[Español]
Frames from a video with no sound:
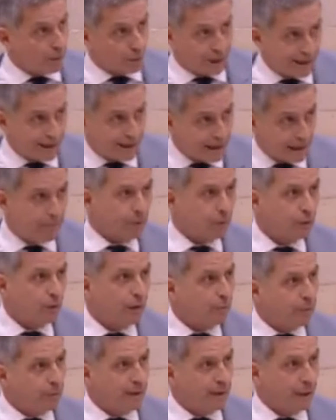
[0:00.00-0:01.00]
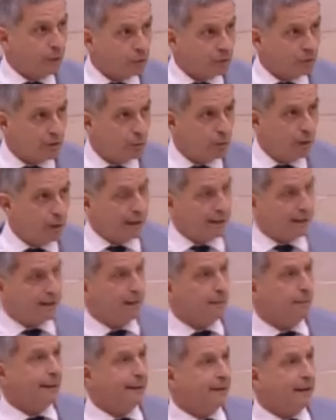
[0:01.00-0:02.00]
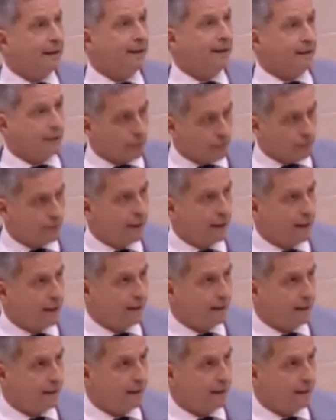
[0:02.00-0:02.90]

Cualquier persona puede ir a los tribunales y demandar y denunciar